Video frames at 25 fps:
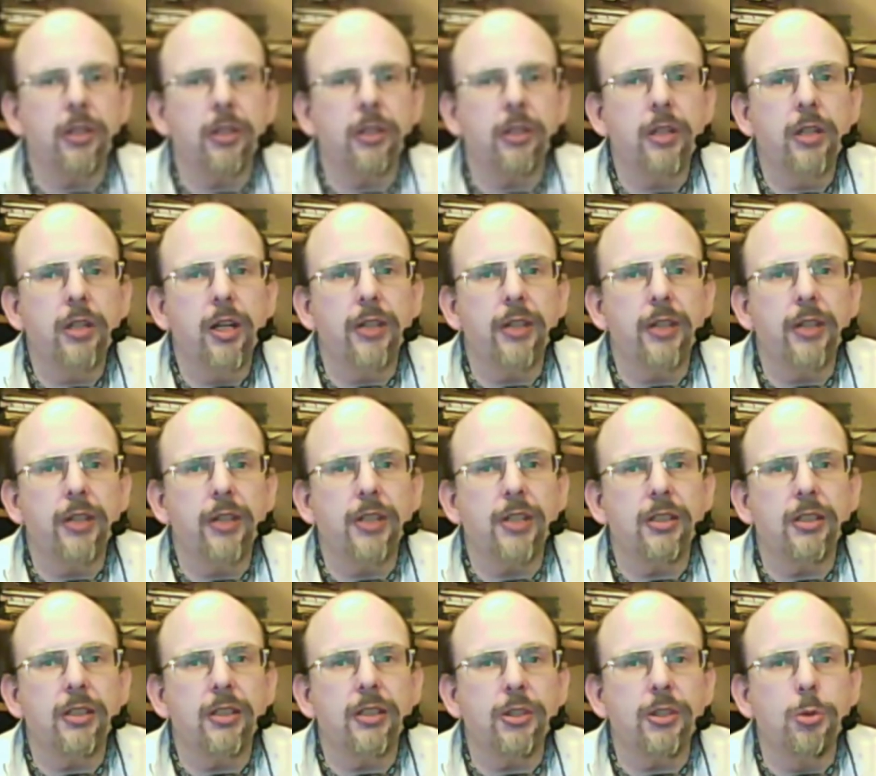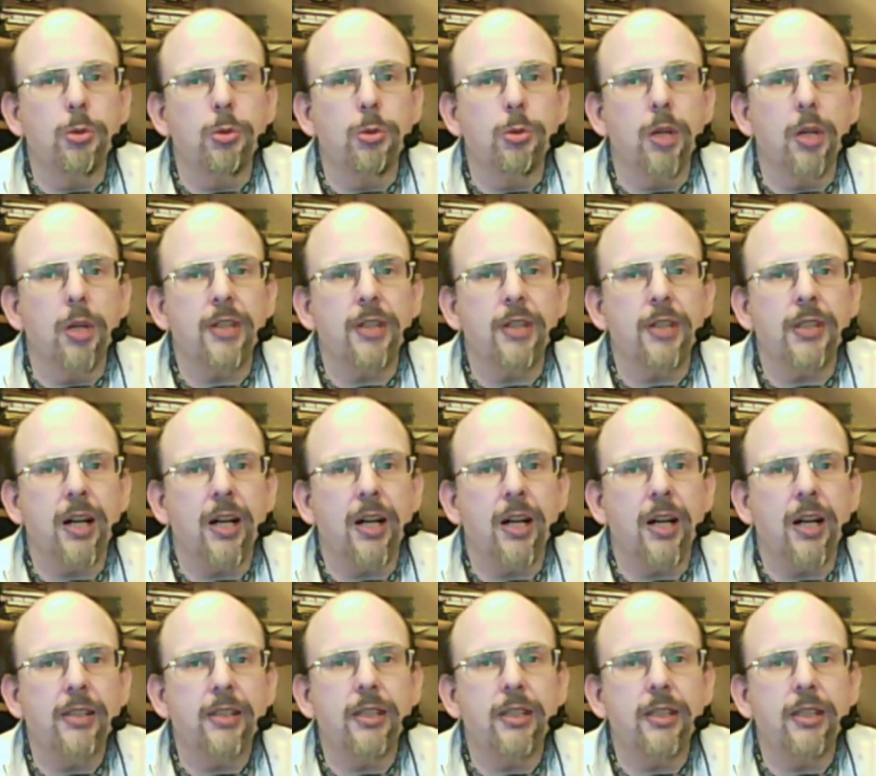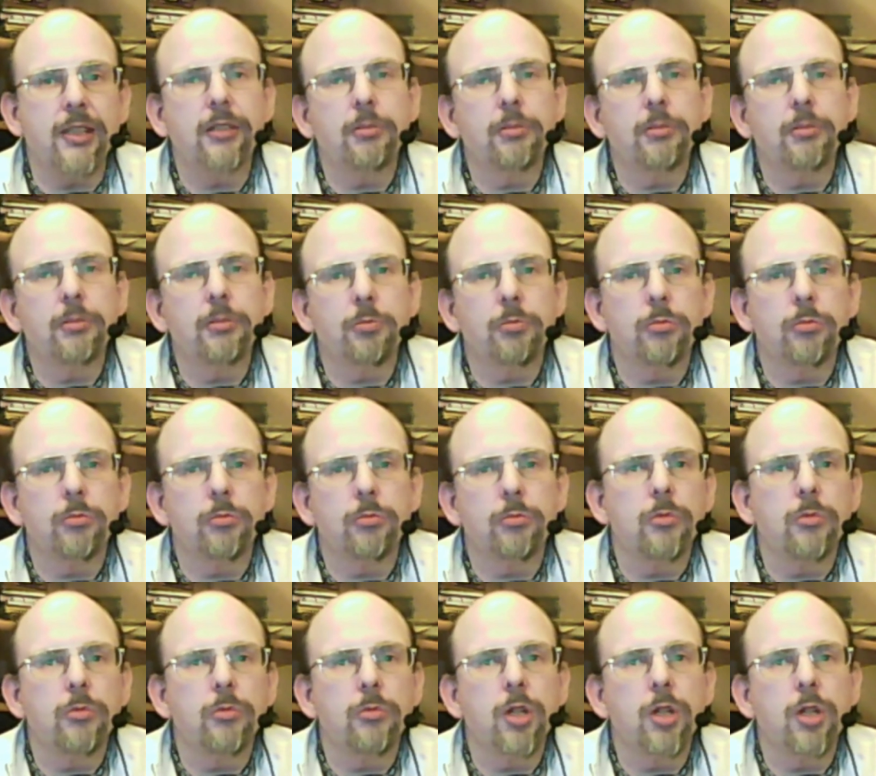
gesetzlich zugelassene Alter. Mhm.